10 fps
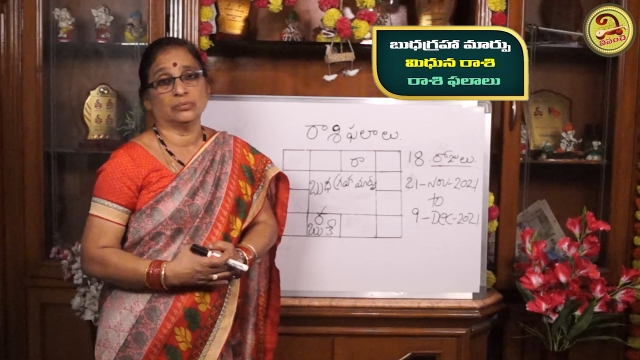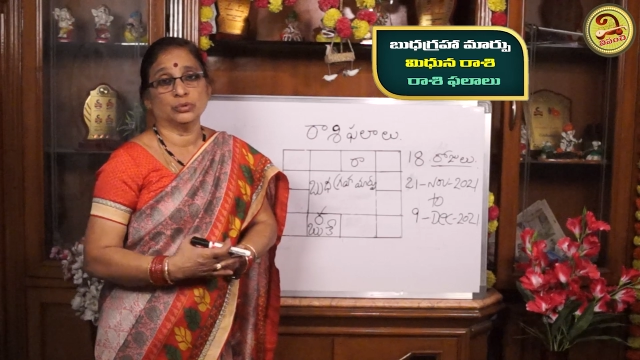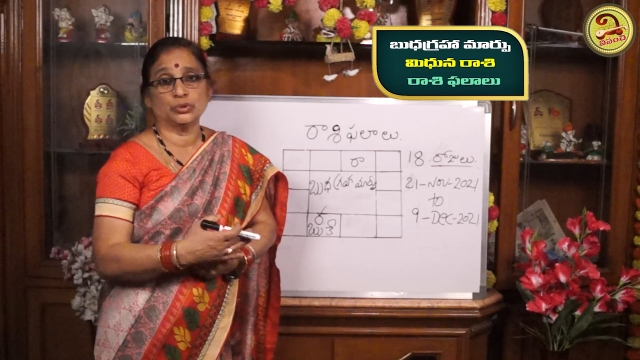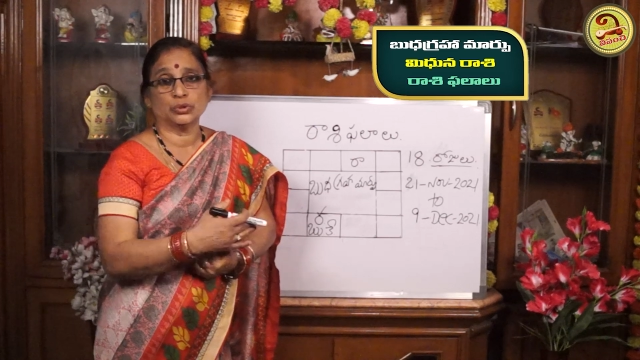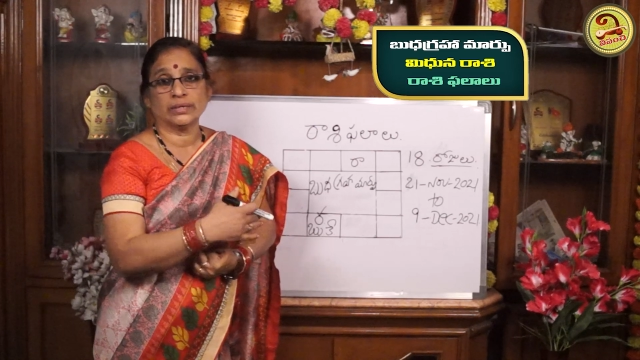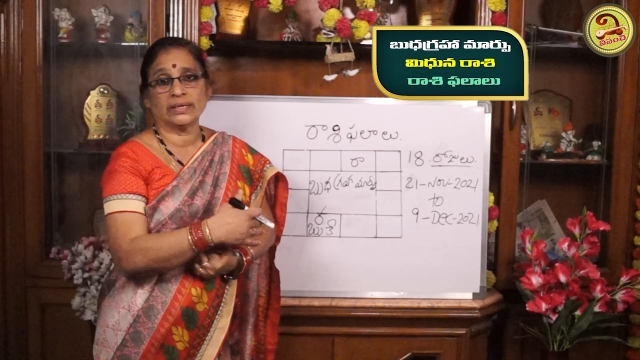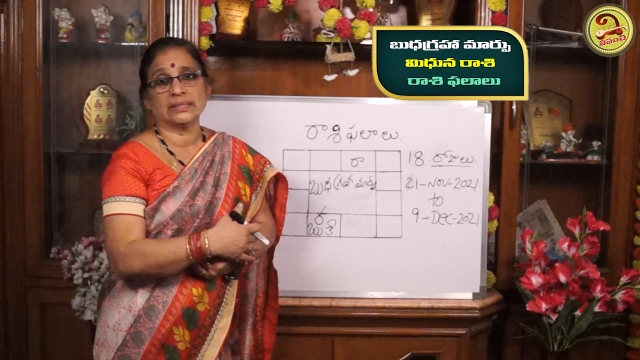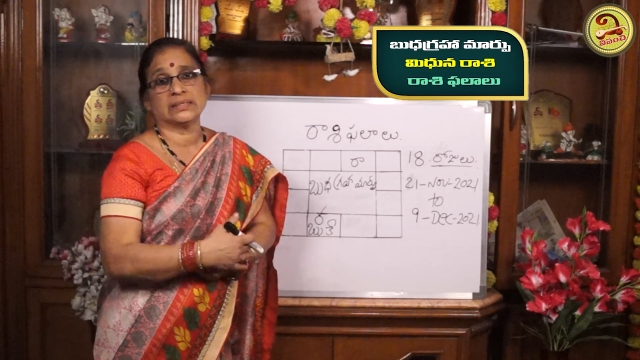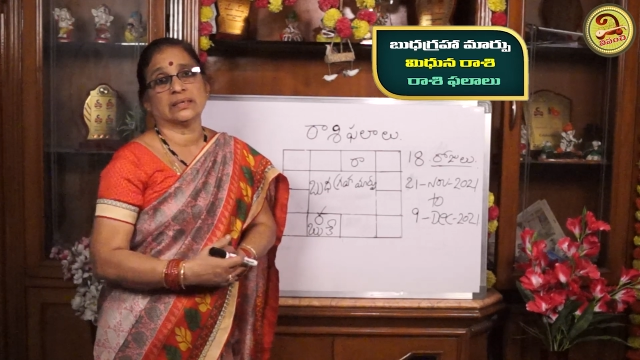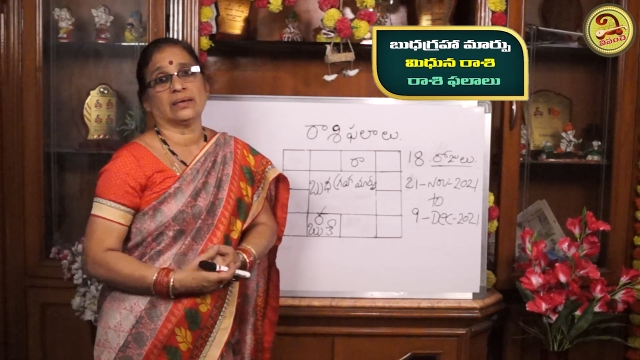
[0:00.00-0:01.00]
ఉద్యోగ
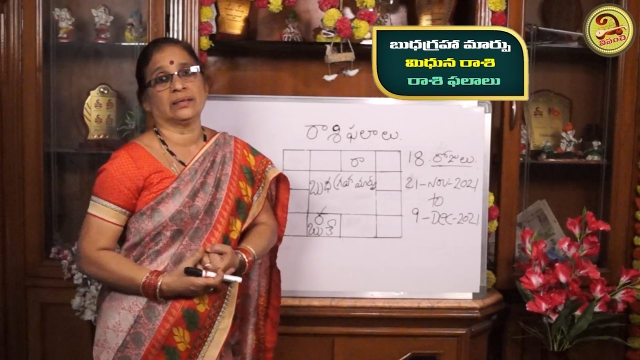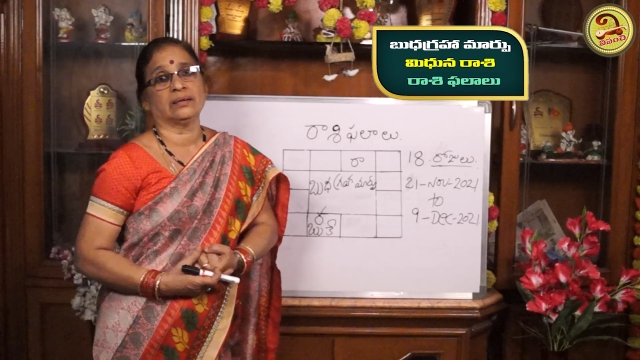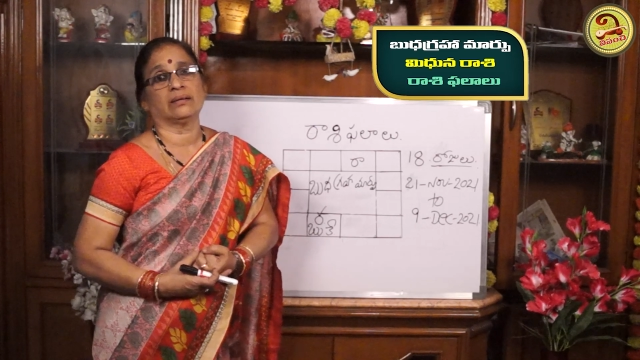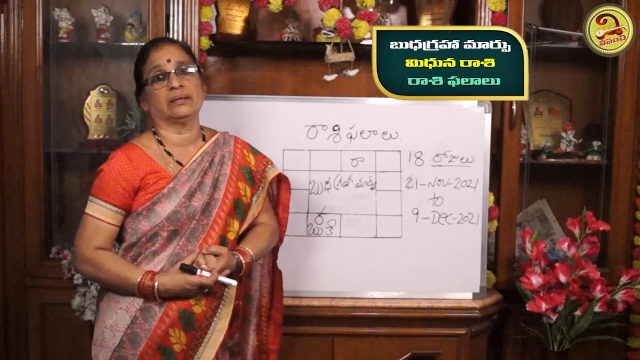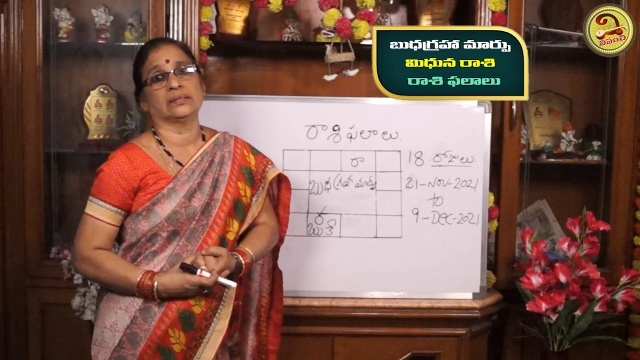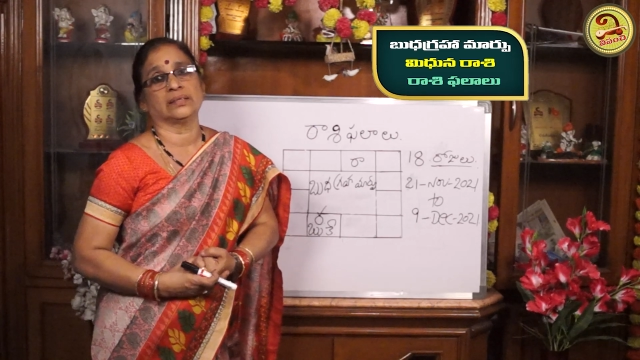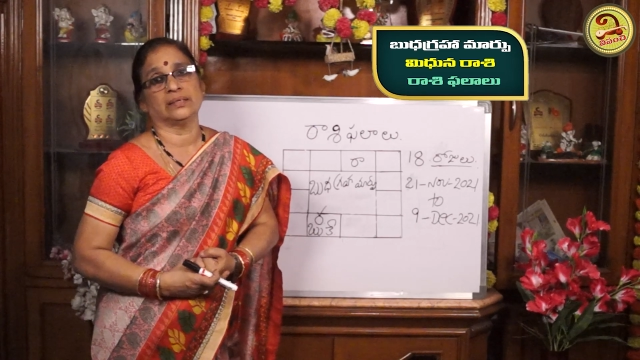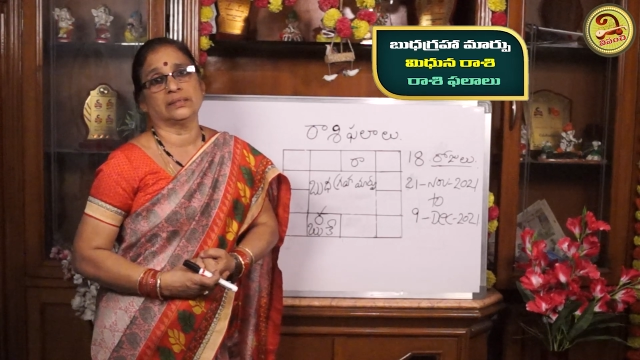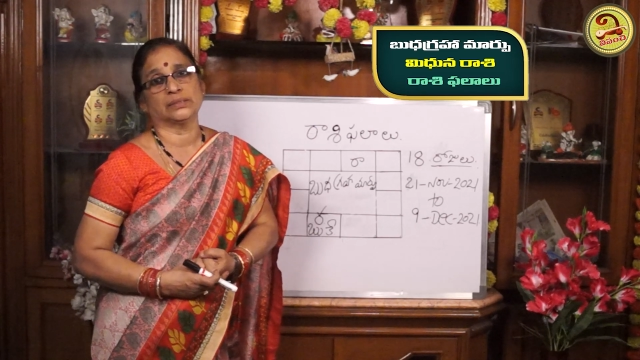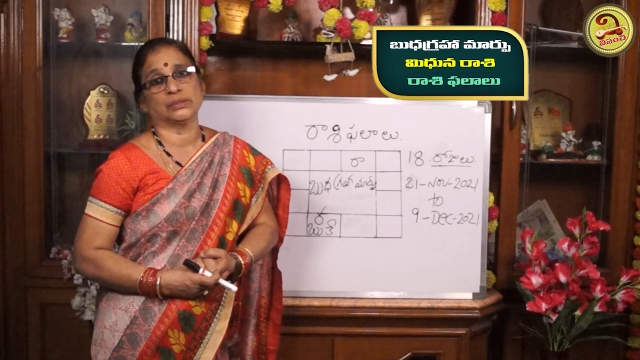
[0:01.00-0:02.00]
రీత్యా ఆటంకాలను
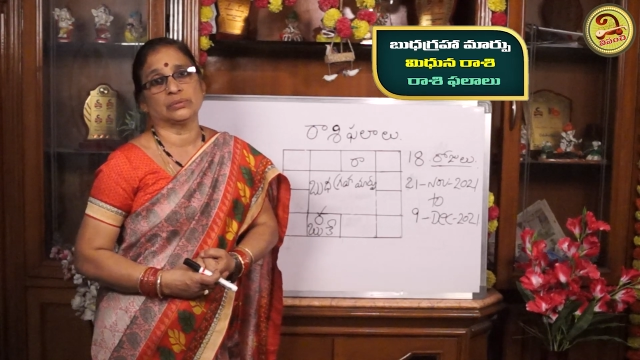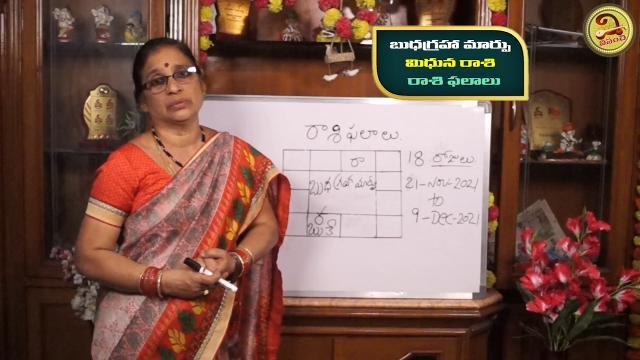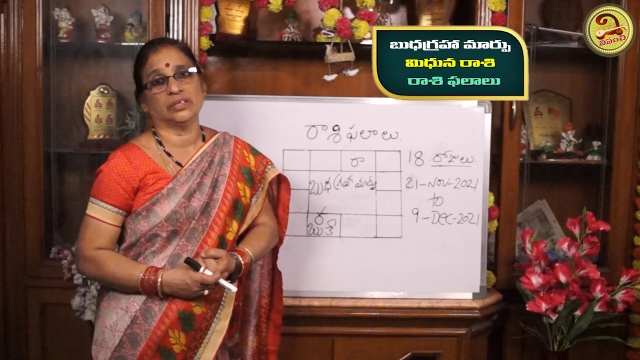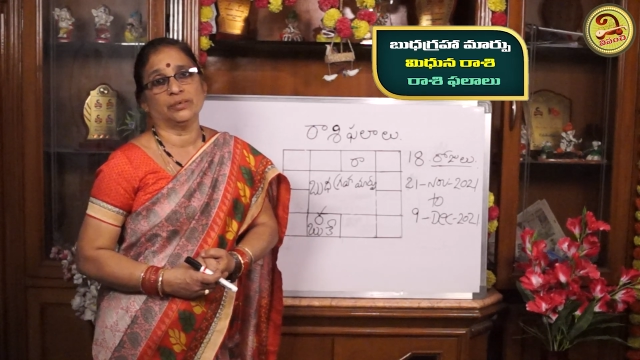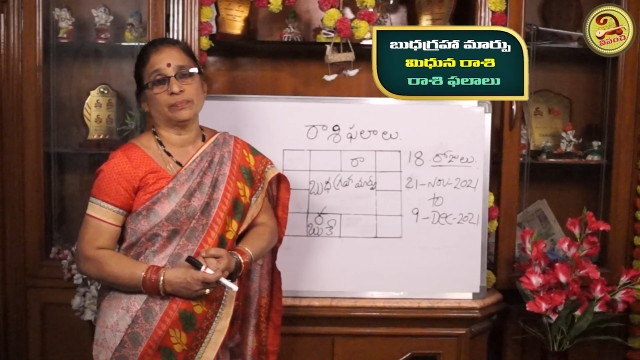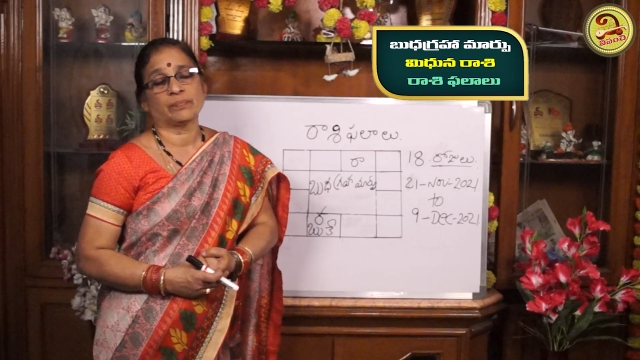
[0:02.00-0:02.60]
తెలియజేస్తుంది